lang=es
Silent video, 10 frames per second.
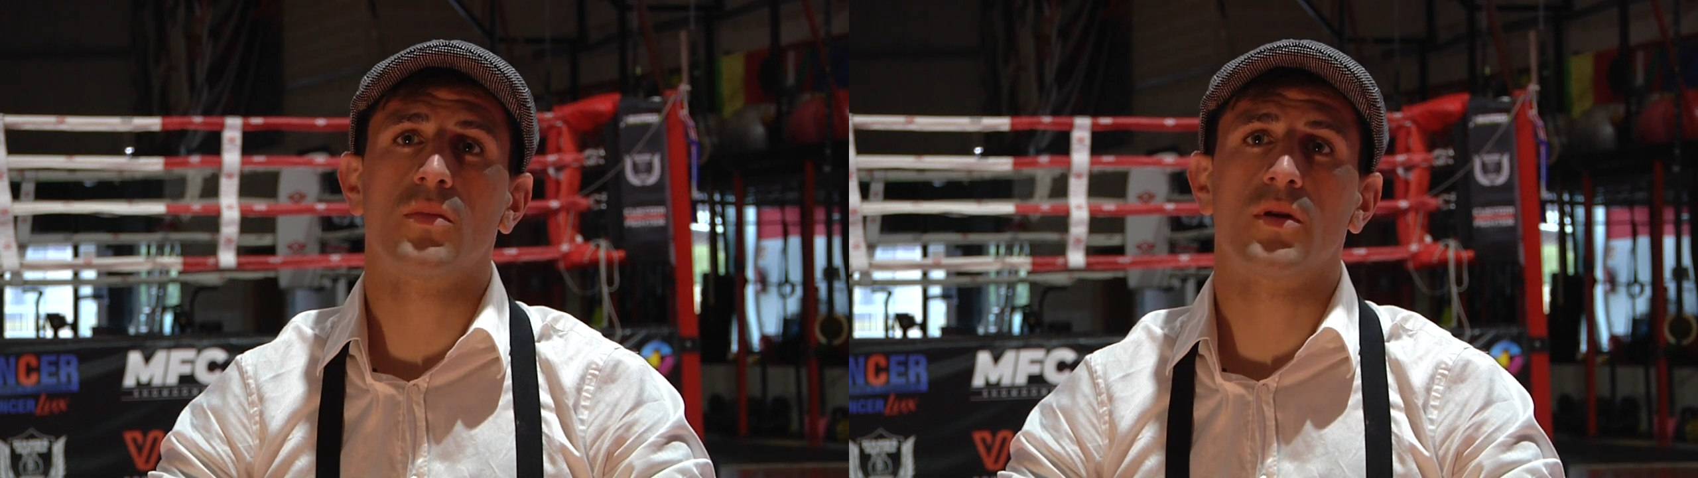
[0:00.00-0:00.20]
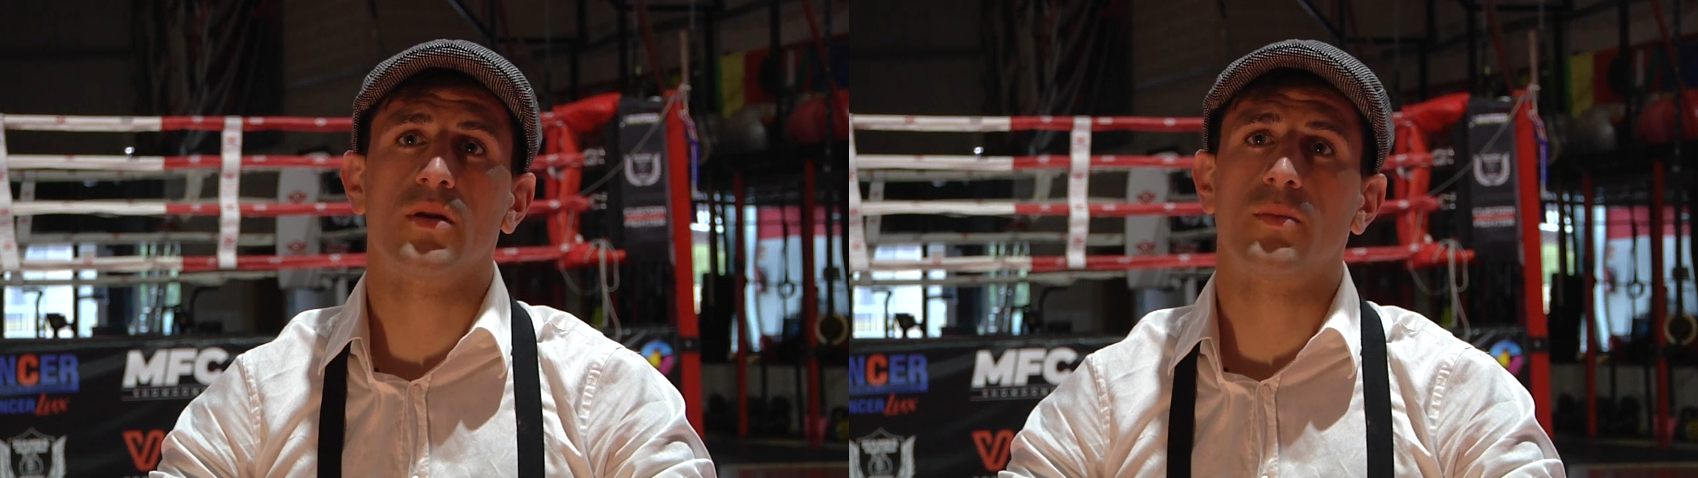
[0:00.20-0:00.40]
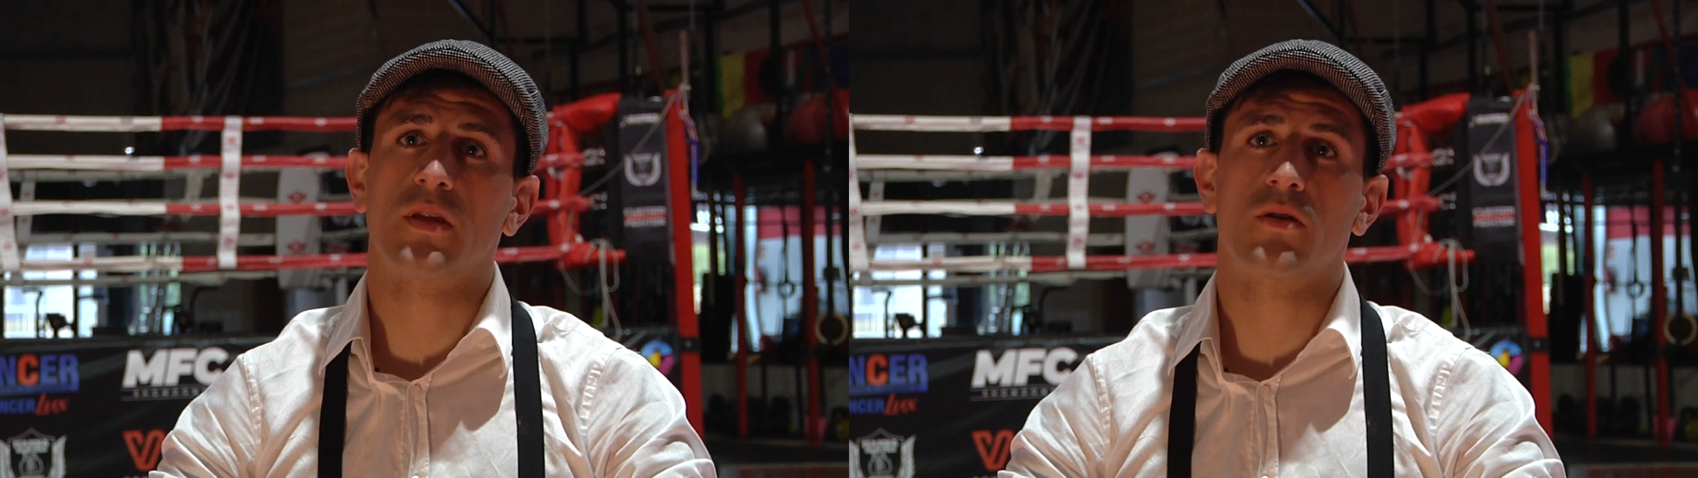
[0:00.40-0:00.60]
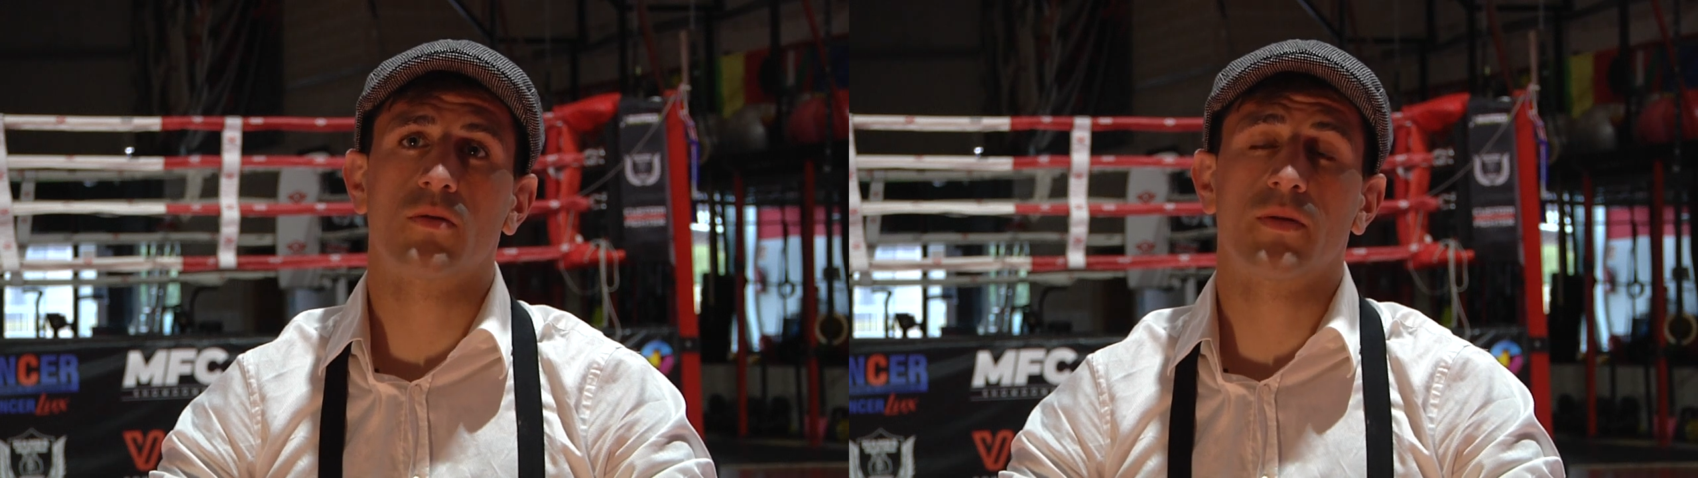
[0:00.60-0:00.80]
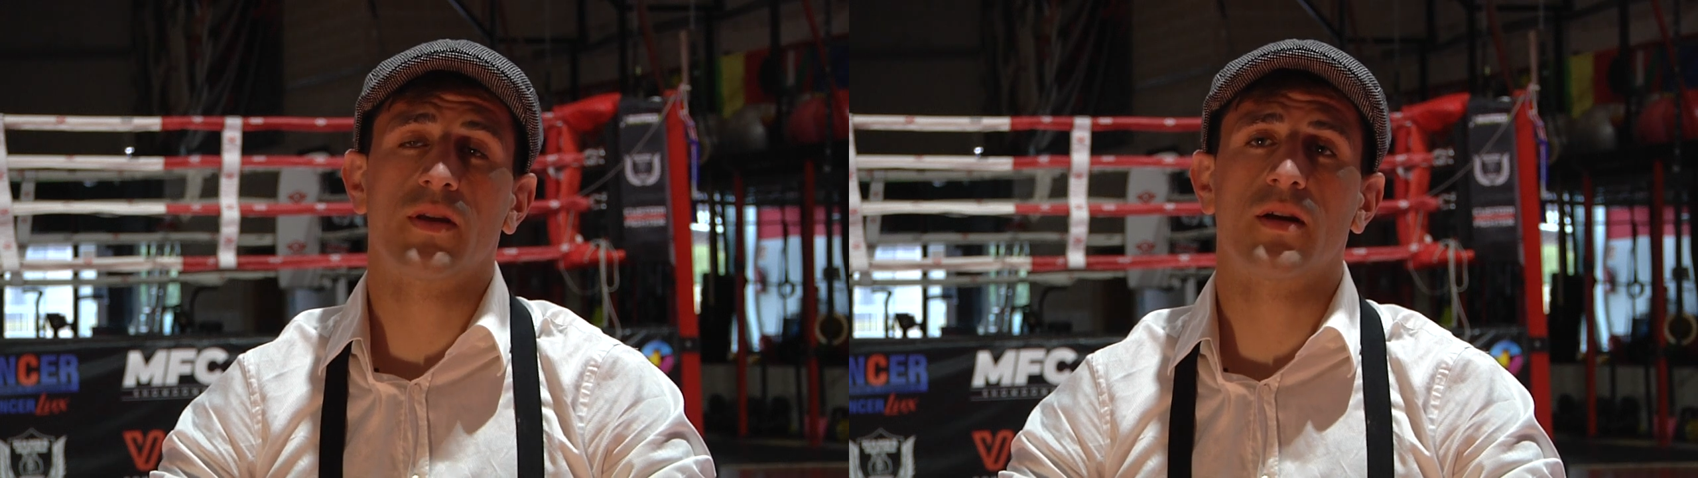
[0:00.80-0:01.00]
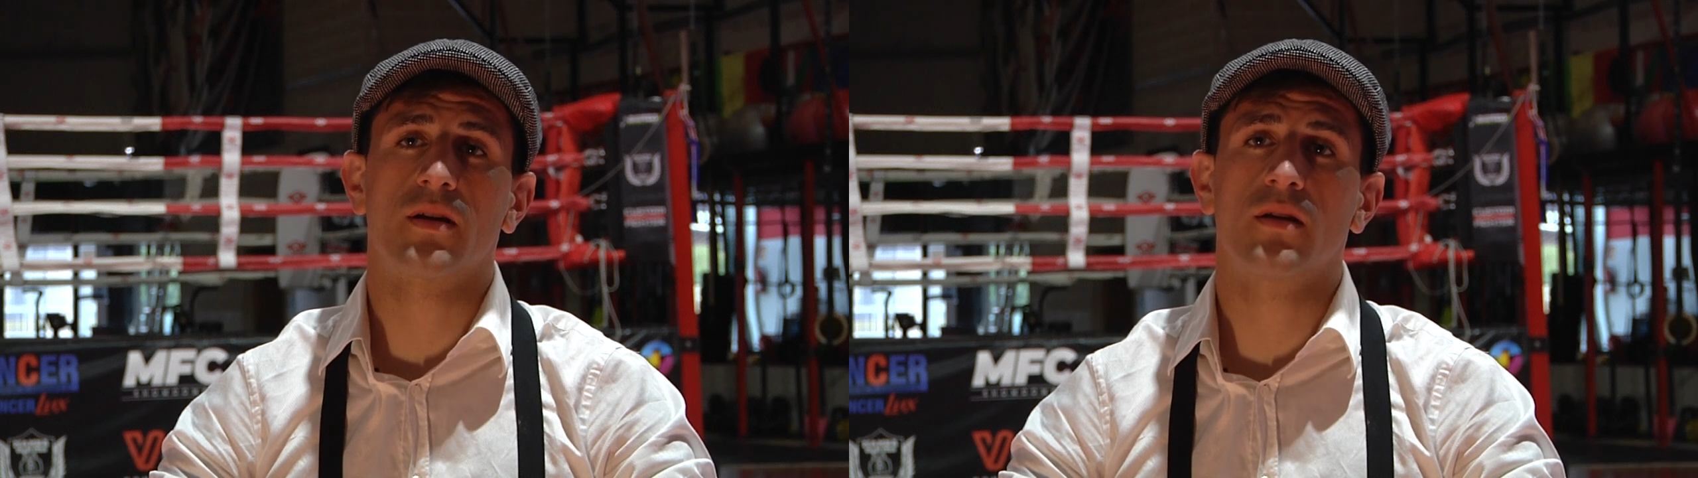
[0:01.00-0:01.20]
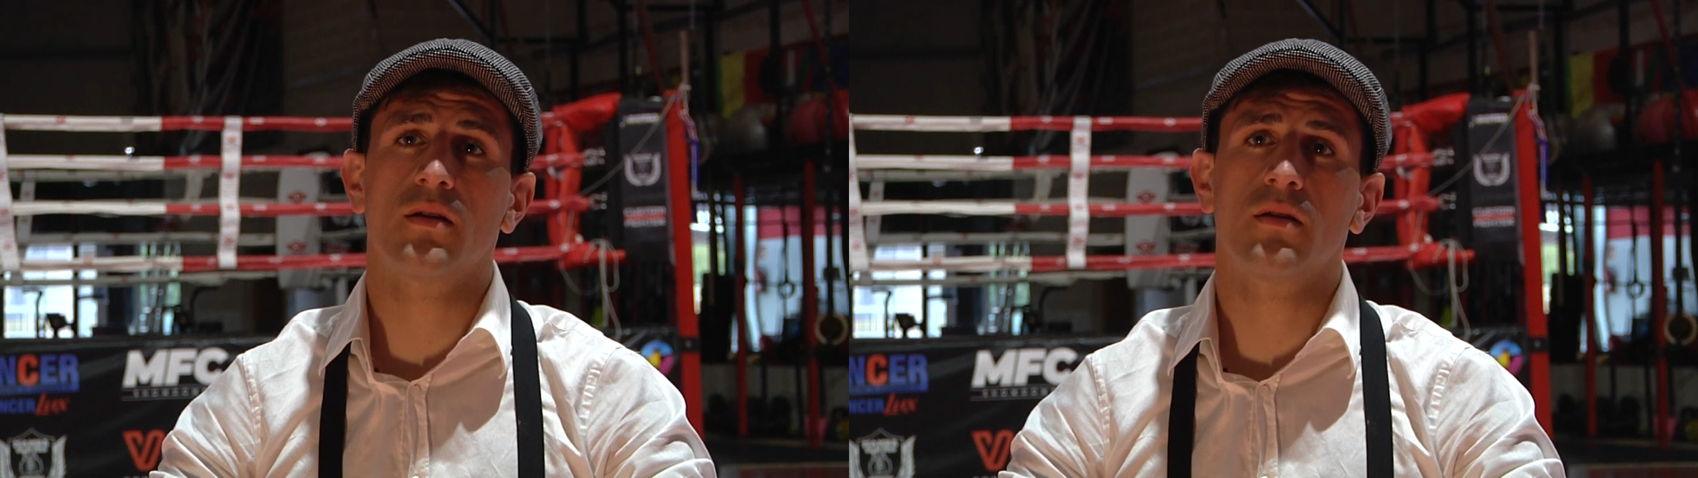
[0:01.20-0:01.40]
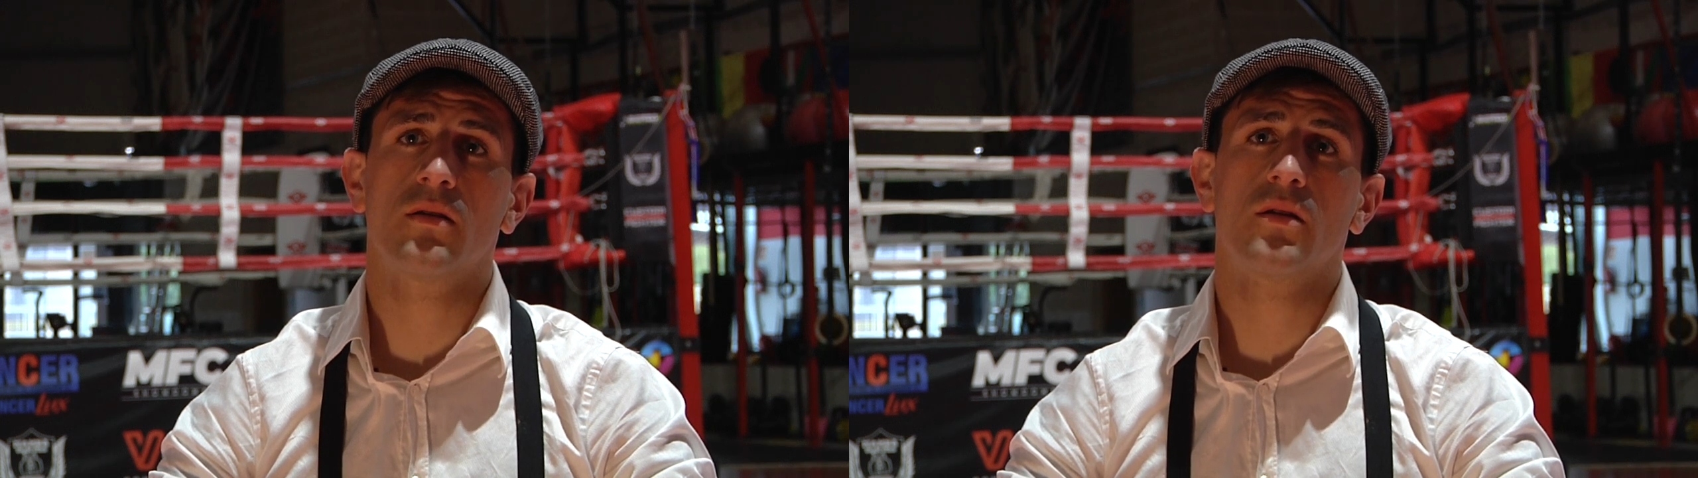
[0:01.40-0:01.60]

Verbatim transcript: eh, me dijo que vendría aquí,